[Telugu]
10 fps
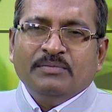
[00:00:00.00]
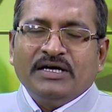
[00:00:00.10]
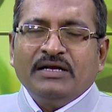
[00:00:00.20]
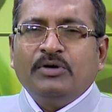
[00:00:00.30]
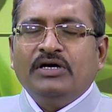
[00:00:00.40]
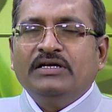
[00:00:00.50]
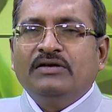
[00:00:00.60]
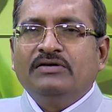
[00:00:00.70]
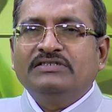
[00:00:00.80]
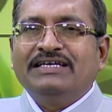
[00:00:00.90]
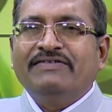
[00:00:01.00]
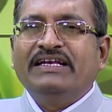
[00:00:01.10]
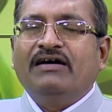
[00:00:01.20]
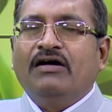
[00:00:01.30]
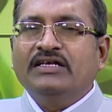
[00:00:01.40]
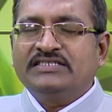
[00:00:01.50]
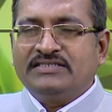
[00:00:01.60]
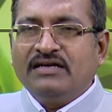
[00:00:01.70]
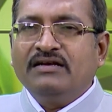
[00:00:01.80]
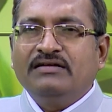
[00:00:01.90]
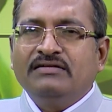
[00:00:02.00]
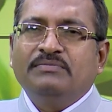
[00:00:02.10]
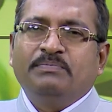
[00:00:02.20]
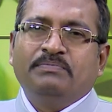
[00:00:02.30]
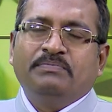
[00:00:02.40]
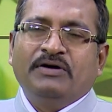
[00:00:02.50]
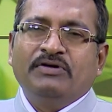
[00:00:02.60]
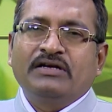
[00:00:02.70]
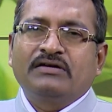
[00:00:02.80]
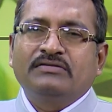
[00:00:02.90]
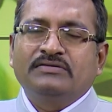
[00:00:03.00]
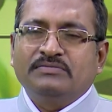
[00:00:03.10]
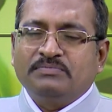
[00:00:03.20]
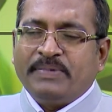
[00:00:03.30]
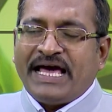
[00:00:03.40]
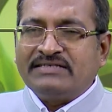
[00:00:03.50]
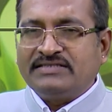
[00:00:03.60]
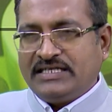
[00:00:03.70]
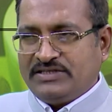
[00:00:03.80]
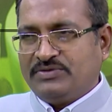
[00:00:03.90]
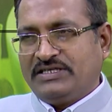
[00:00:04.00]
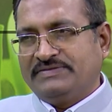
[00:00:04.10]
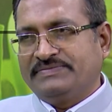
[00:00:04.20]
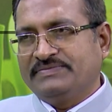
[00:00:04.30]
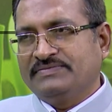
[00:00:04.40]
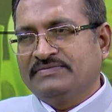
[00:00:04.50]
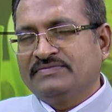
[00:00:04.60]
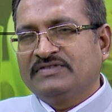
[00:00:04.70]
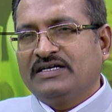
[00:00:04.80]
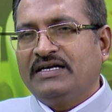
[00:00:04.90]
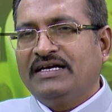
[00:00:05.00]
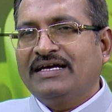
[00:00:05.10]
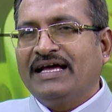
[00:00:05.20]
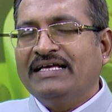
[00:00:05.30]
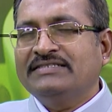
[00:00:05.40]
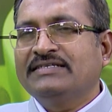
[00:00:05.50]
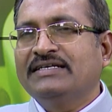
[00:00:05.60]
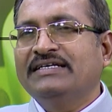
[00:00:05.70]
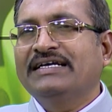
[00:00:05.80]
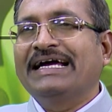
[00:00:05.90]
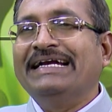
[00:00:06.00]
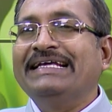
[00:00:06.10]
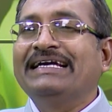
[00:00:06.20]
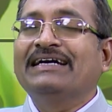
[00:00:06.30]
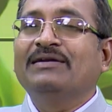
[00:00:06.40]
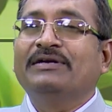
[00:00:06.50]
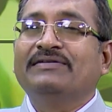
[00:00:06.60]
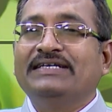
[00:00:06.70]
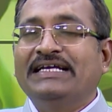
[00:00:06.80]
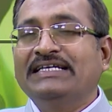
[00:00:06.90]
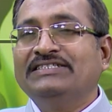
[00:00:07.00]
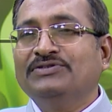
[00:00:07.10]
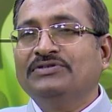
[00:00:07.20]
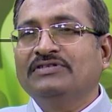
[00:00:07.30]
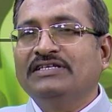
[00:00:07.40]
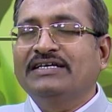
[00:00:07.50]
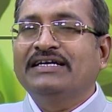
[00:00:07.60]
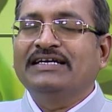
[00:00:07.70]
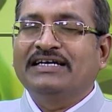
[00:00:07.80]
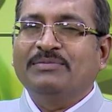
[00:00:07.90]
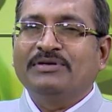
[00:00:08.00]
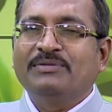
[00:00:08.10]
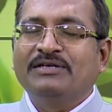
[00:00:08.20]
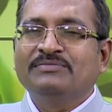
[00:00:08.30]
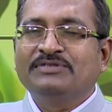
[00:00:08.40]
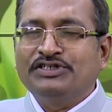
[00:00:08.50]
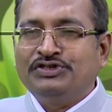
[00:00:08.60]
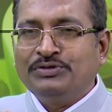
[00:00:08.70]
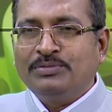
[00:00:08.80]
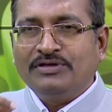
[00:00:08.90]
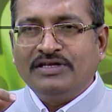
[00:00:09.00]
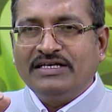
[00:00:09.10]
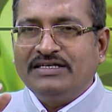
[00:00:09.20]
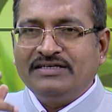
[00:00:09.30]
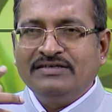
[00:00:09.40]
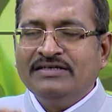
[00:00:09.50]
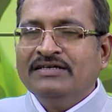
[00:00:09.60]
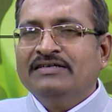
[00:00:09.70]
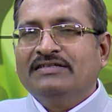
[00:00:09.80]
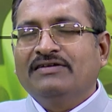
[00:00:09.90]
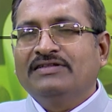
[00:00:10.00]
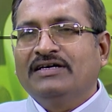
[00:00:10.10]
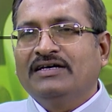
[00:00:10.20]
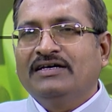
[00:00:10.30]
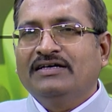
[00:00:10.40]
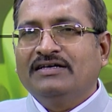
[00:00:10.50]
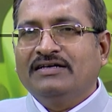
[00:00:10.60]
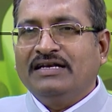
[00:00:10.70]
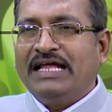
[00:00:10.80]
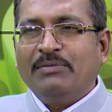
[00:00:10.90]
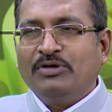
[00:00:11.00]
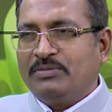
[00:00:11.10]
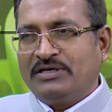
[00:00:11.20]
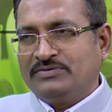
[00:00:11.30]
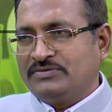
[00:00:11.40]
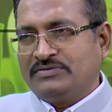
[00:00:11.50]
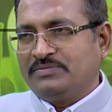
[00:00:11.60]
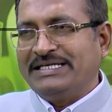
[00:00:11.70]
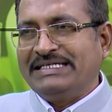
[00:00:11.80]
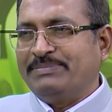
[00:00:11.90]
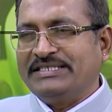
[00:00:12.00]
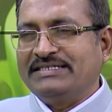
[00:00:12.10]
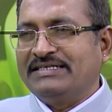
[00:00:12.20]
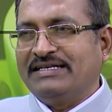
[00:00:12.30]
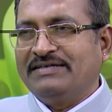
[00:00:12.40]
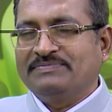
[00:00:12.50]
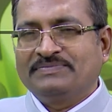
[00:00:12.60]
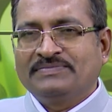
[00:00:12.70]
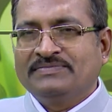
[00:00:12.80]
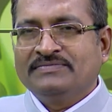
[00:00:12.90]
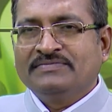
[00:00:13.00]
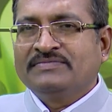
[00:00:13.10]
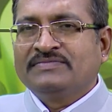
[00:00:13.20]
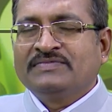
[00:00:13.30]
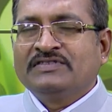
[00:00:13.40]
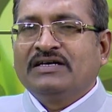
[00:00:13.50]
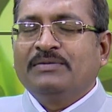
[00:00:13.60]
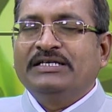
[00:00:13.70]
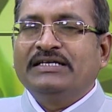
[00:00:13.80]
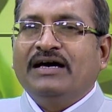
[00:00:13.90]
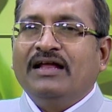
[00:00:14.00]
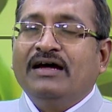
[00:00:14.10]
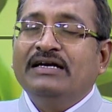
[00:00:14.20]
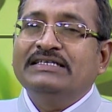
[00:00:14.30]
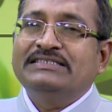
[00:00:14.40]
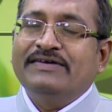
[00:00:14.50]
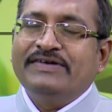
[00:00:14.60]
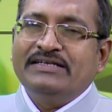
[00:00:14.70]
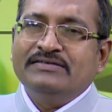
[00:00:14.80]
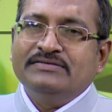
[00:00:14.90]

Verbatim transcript: మన బాడీలో సెవెన్ ఆస్ట్రల్ పవర్ ప్యాక్స్ అనేది ఉన్నాయి hmm. అంటే ఆస్ట్రల్ అంటే కంటికి కనపడని ఎనర్జీ ఉంటుంది కంటికి కనపడదు మనం టెస్ట్ ట్యూబ్లో దాన్ని తర్వాత ల్యాబ్లో మనము పనికి పసిగట్టలే hmm. కాబట్టి అలాంటి సెవెన్